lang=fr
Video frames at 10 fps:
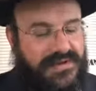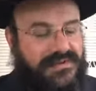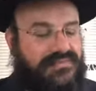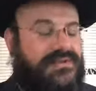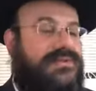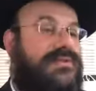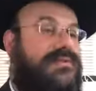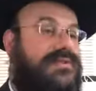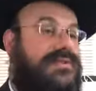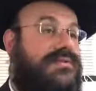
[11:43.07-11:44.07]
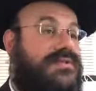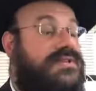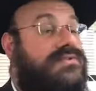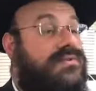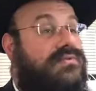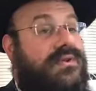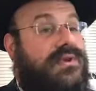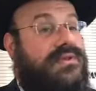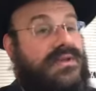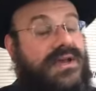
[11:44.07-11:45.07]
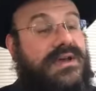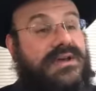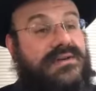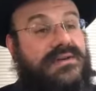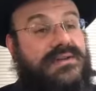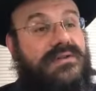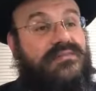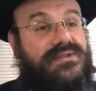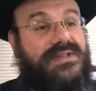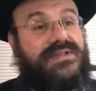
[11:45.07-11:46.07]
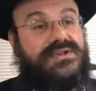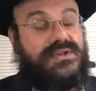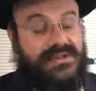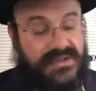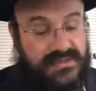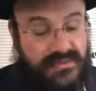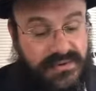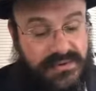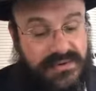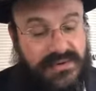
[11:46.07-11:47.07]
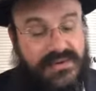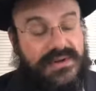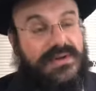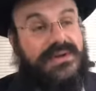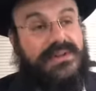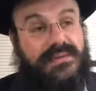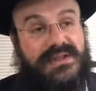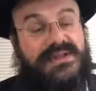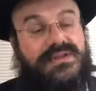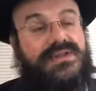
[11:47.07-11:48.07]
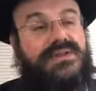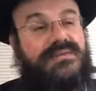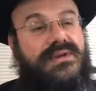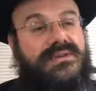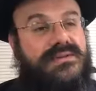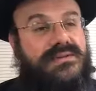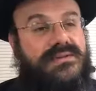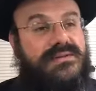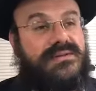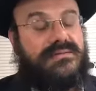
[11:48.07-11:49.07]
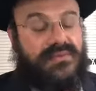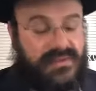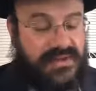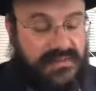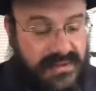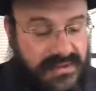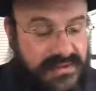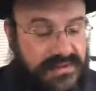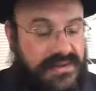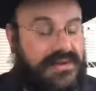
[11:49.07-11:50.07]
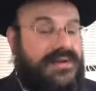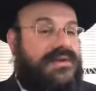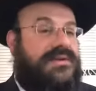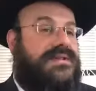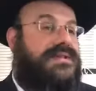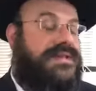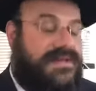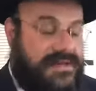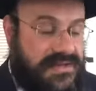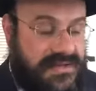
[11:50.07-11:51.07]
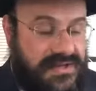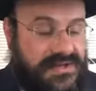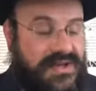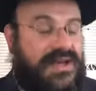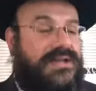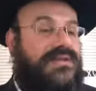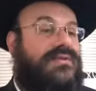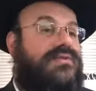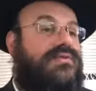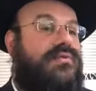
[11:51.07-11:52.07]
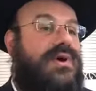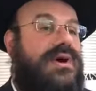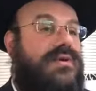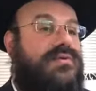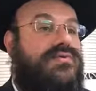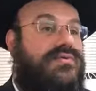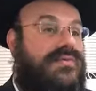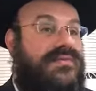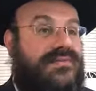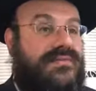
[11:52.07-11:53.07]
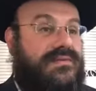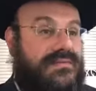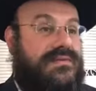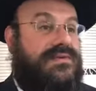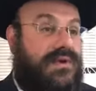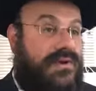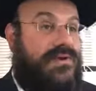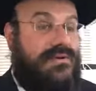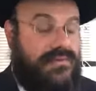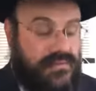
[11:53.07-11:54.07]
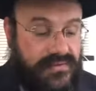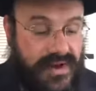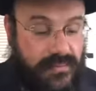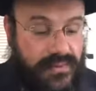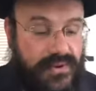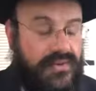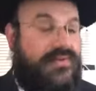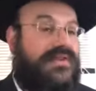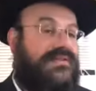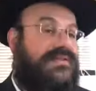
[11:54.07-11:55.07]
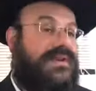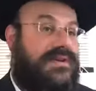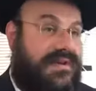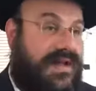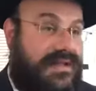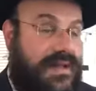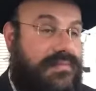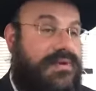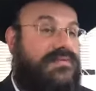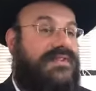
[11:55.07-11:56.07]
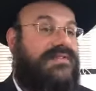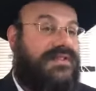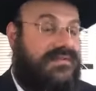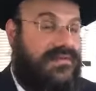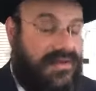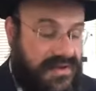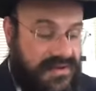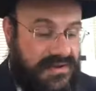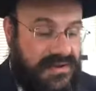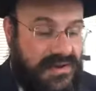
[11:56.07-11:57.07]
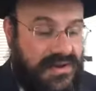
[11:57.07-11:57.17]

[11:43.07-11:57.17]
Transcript: Les poissons, ils lui ont dit On dit sur toi, le renard, que tu es le plus intelligent des animaux. tu n'es pas intelligent, t'es bête. Pourquoi tu es bête si déjà dans l'endroit où nous vivons, dans l'eau, on a peur qu'on va se faire attraper, qu'on va se faire dévorer,